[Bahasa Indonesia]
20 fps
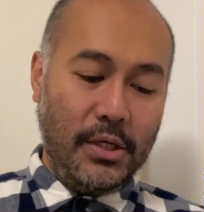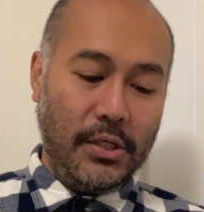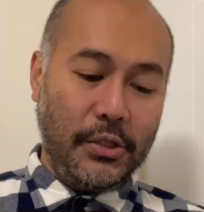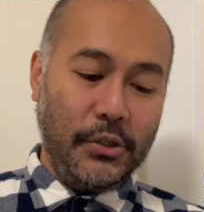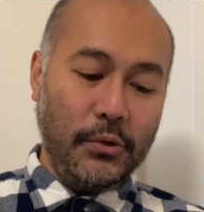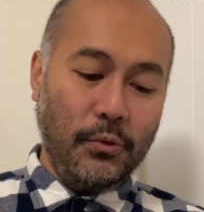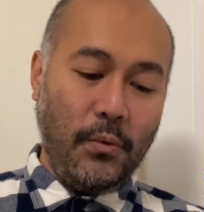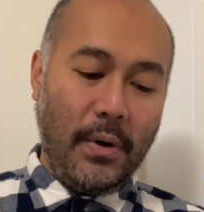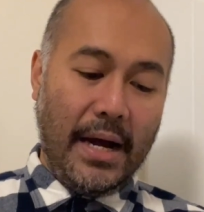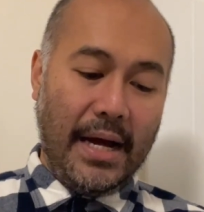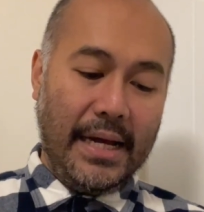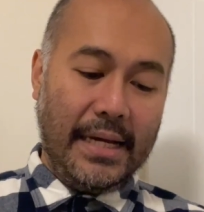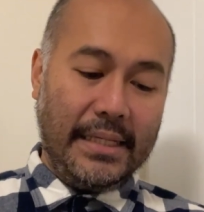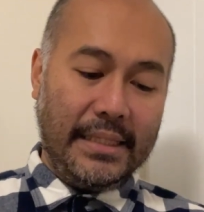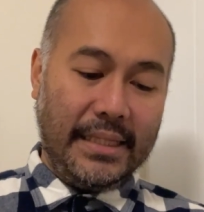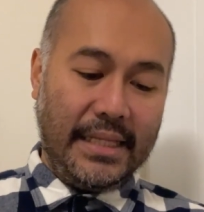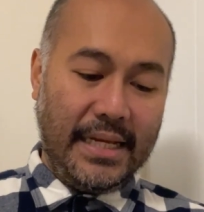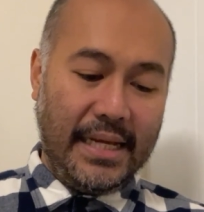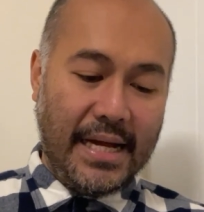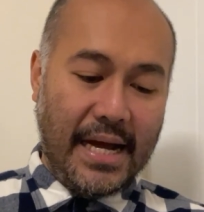
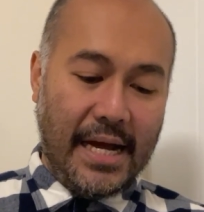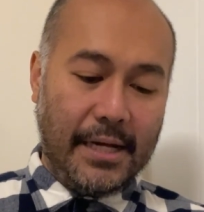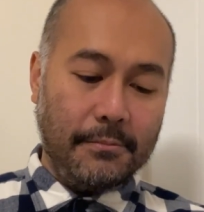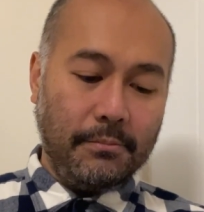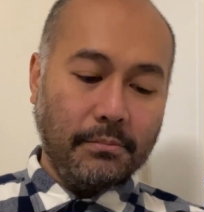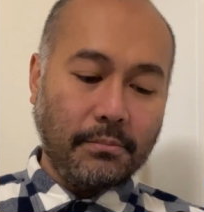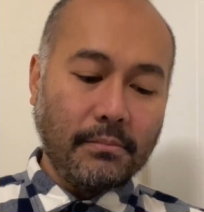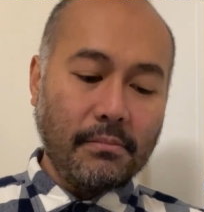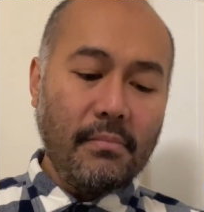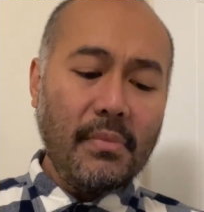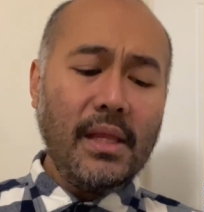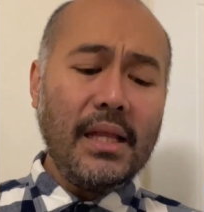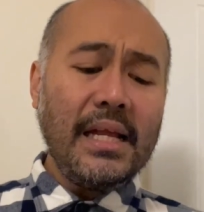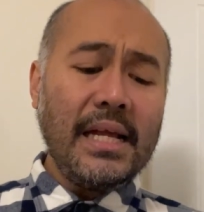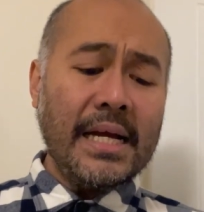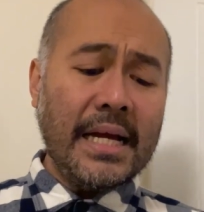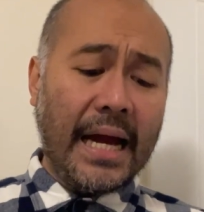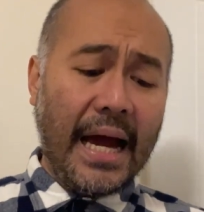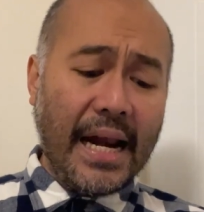2 3.